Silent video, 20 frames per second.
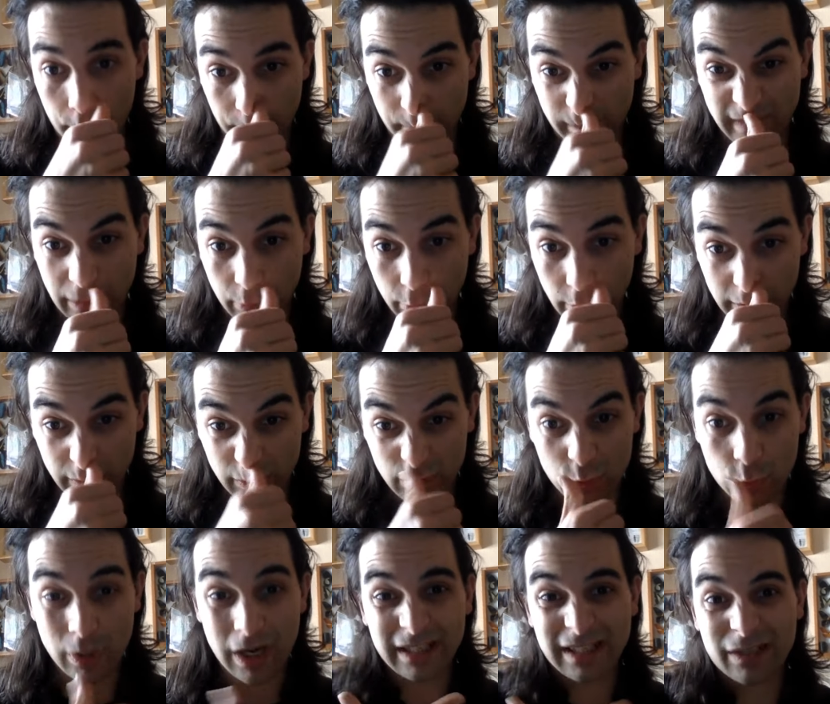¿De acuerdo? Es
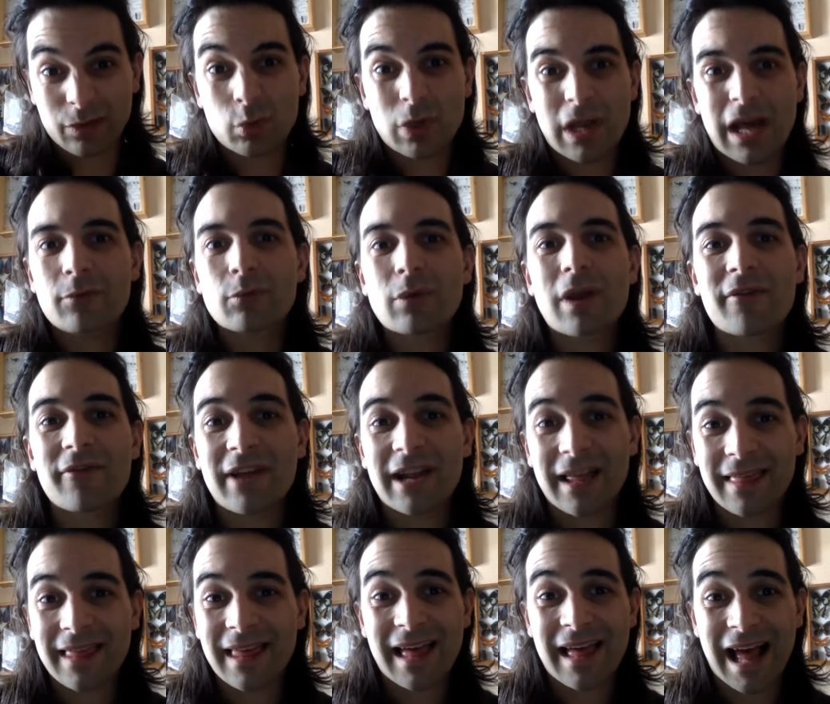una,
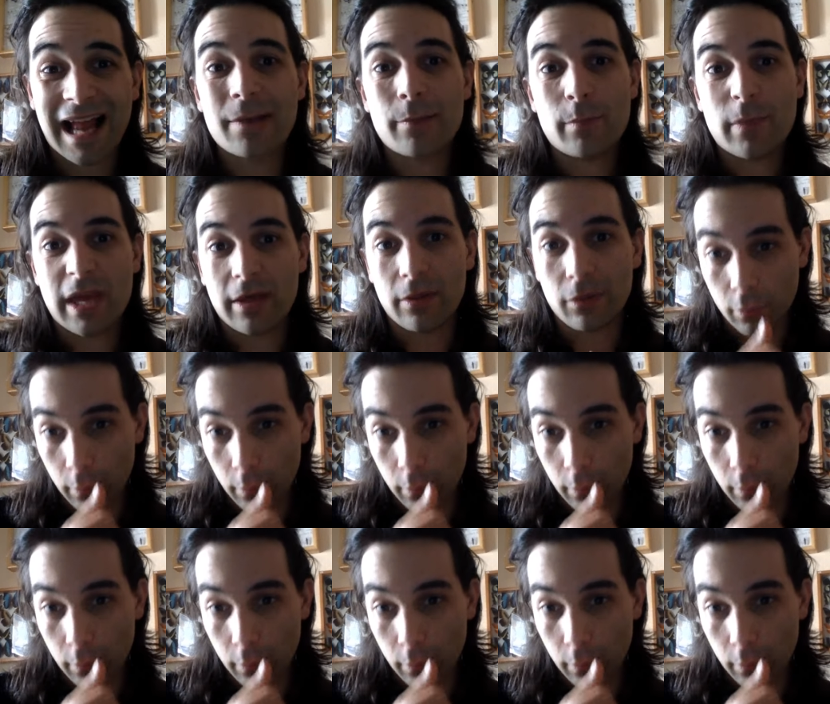falacia al miedo.